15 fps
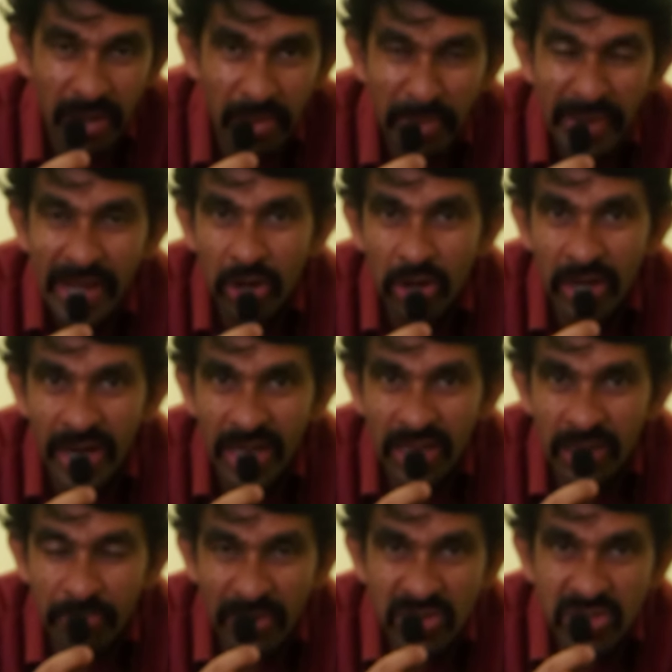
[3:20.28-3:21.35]
மீடியாவுக்கும்
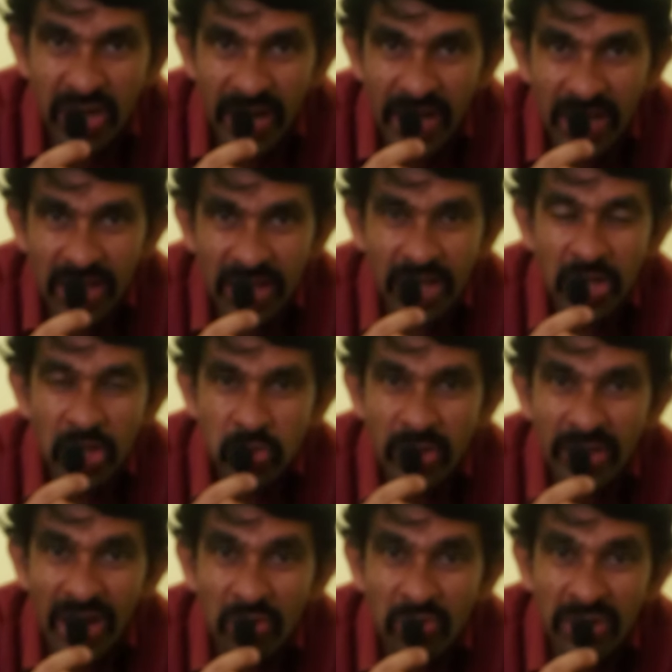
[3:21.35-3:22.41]
கிடையாது ப்ரெஸ்ஸும் கிடையாது ஸோ
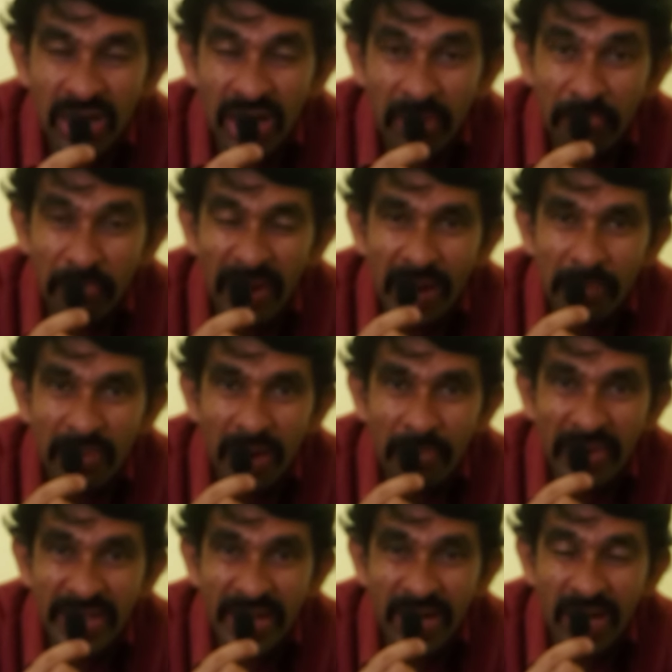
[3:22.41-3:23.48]
இதனால் வந்து மெல்ல மெல்ல
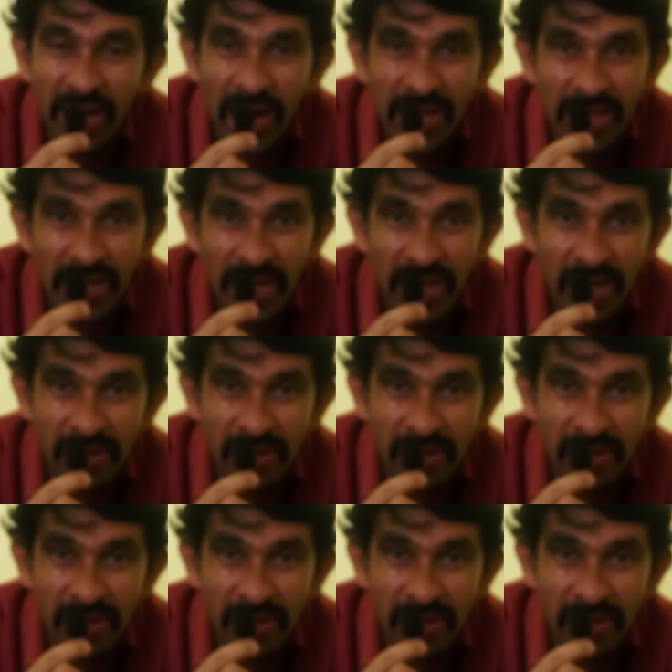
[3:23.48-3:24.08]
பார்த்திங்கன்னா அந்த